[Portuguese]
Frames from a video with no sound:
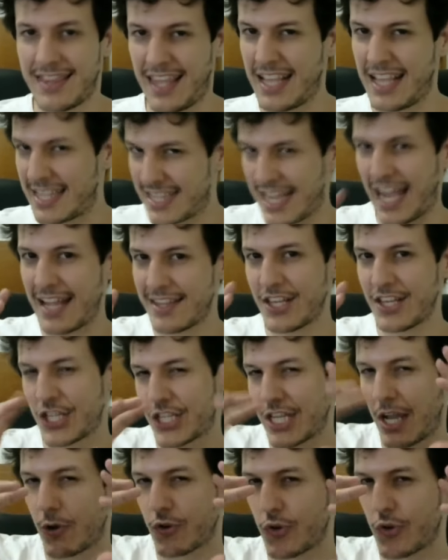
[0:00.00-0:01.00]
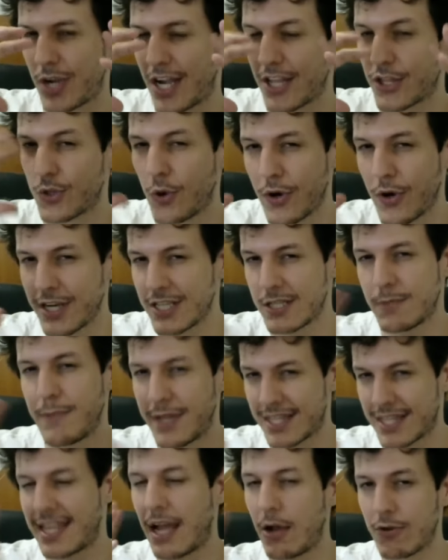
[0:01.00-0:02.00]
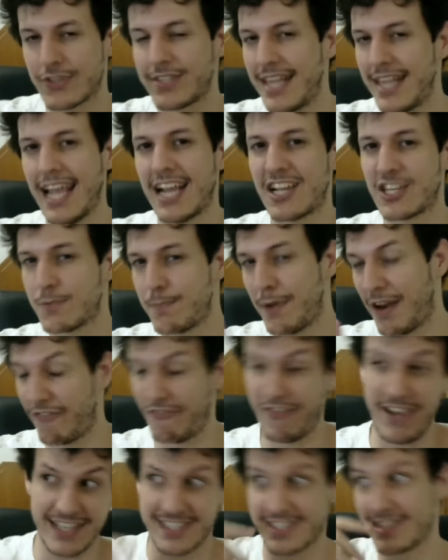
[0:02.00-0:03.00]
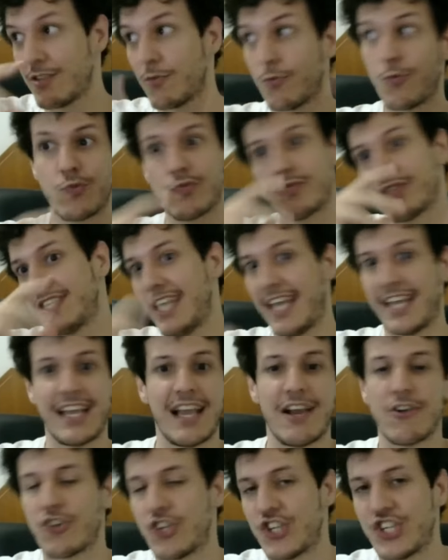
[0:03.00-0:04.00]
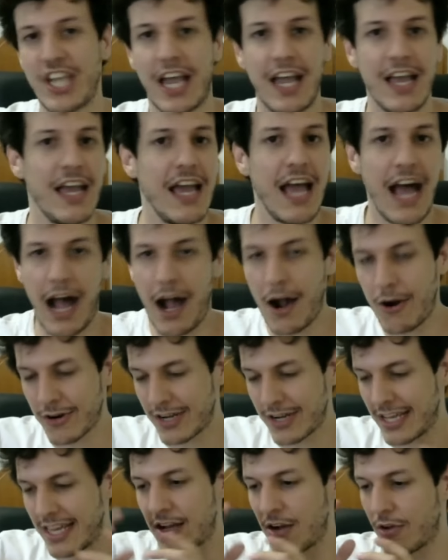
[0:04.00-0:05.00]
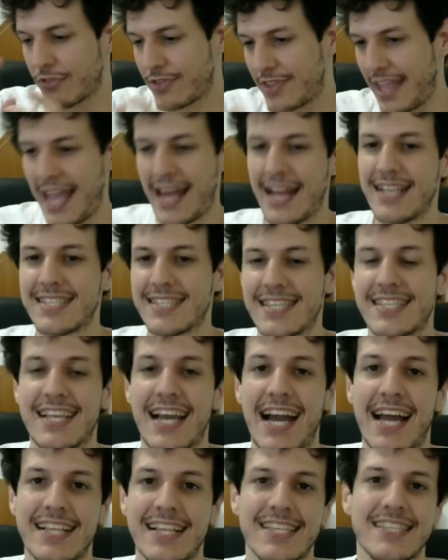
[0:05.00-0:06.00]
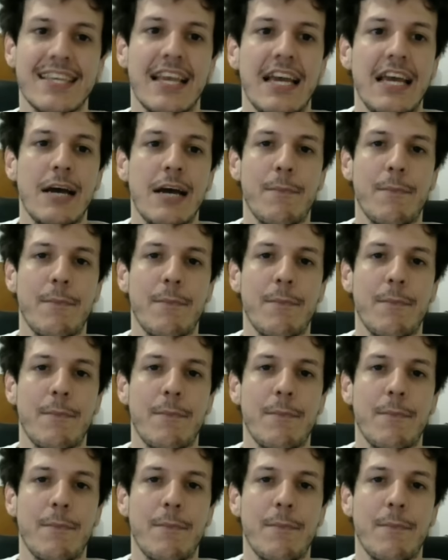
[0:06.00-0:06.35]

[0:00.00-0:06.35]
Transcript: tentar deixar os jogadores pintar os decks para ver se conseguem achar algo que contera essas cartas,